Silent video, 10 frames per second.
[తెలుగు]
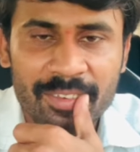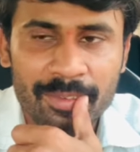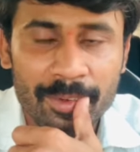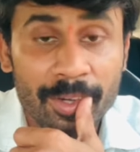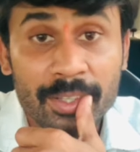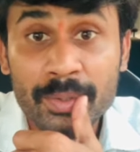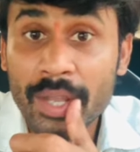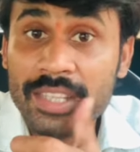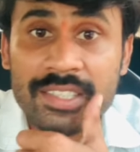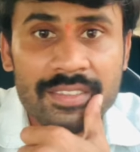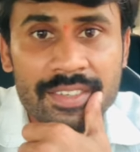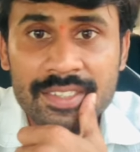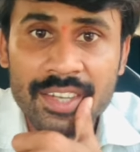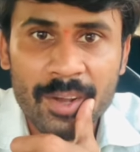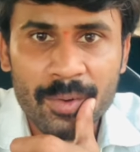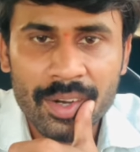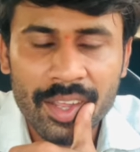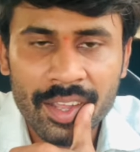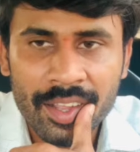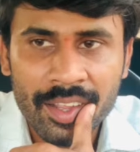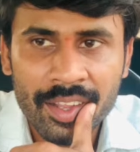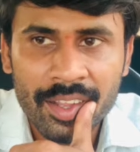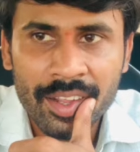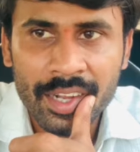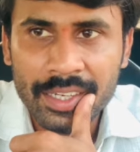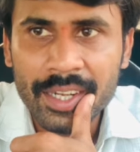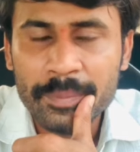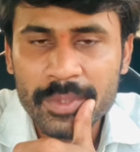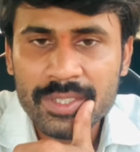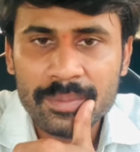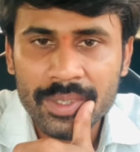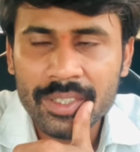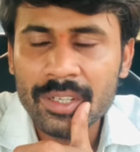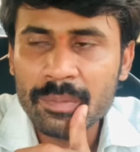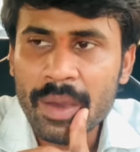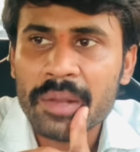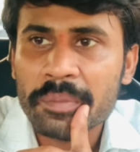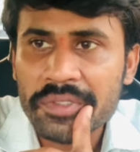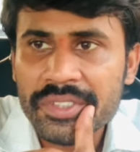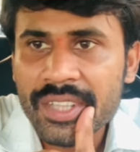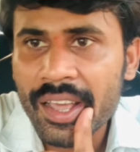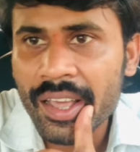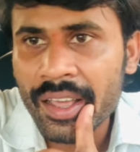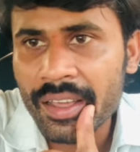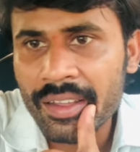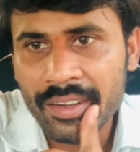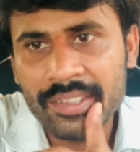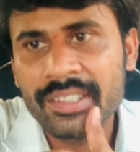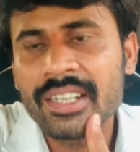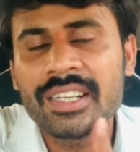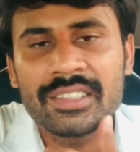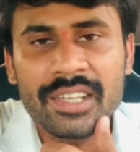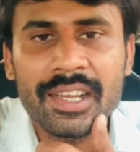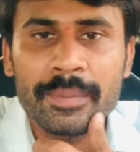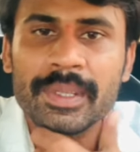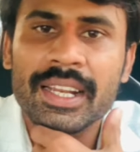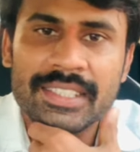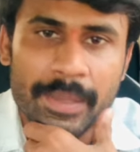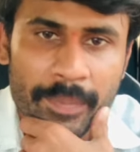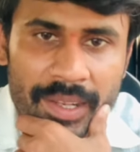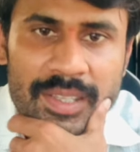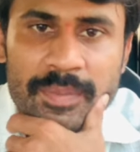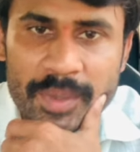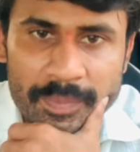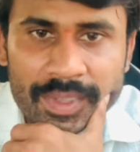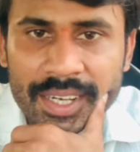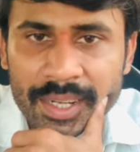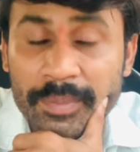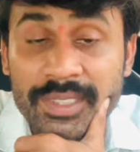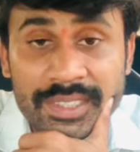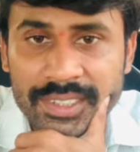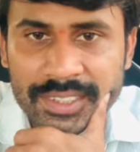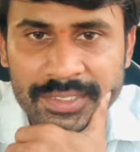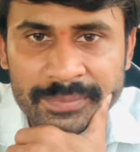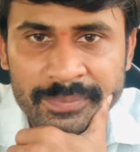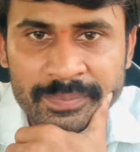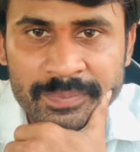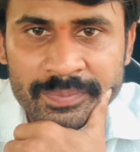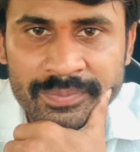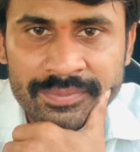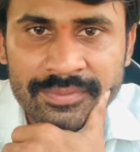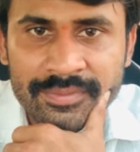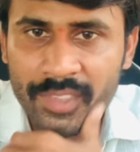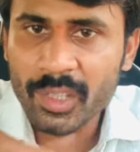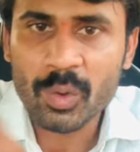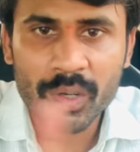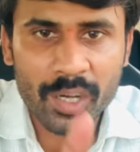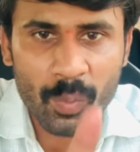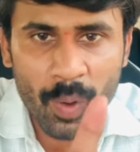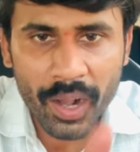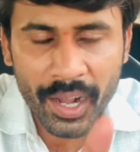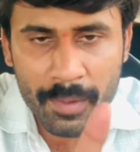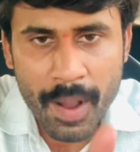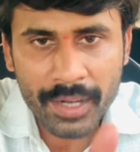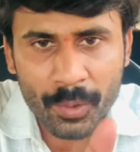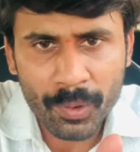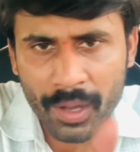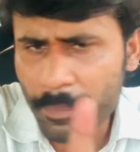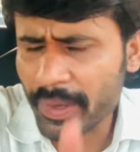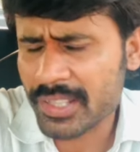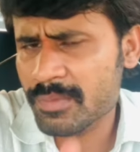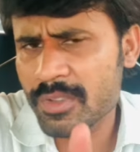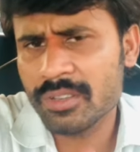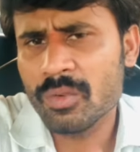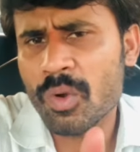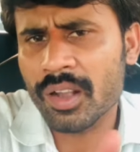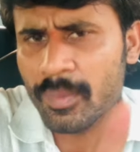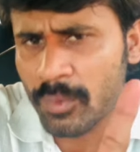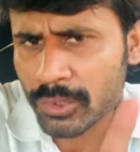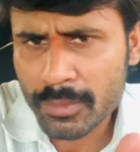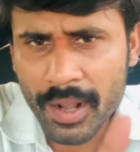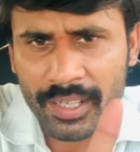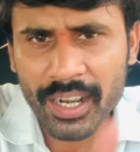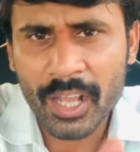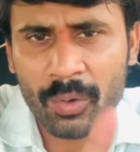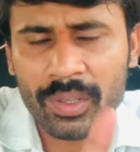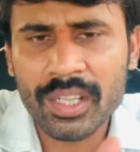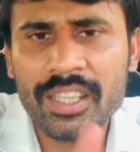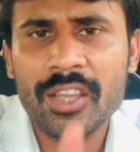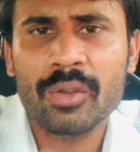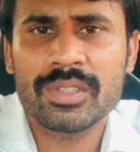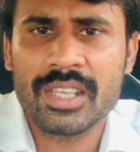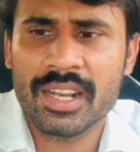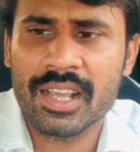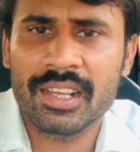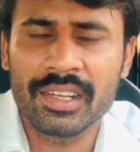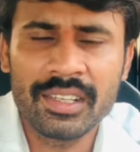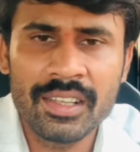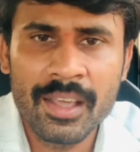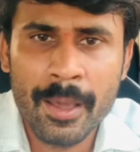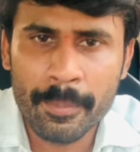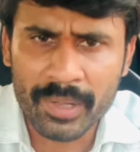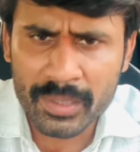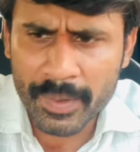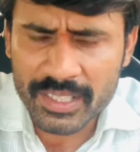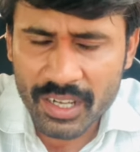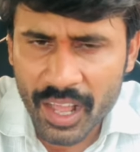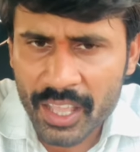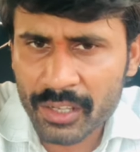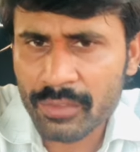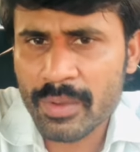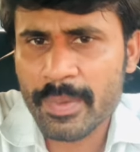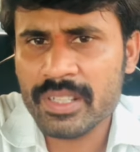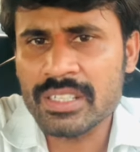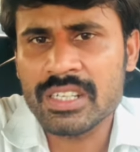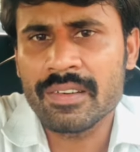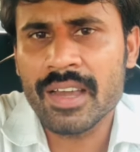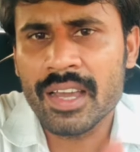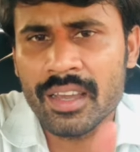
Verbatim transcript: ఒక అందుకు ఆశ్చర్యం వేసింది నాకు కూడా అంటే అనిపించింది మరి ఇలా మార్పు వచ్చిందా లేదంటే నీతులు కాబట్టి అలా చెప్పాలని చెప్పి చెప్తున్నాడా అనిపించింది నేను నోటంటే ఒక్క మాట ఒక్క ప్రెస్ మీట్లు ఒక్క బూత్ మాట లేకుండా ఏ రోజైనా కానీ ప్రతిపక్ష నాయకులు విమర్శించావా